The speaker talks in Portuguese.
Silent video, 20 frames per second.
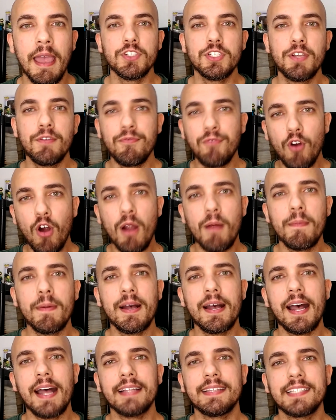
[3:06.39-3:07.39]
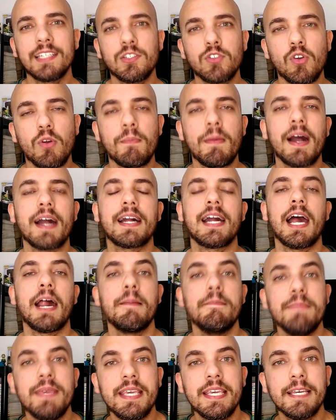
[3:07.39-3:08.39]
de forma a transformar a
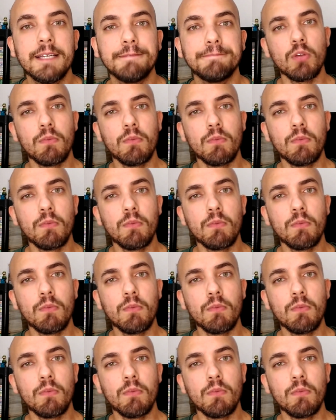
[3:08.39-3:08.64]
Carminha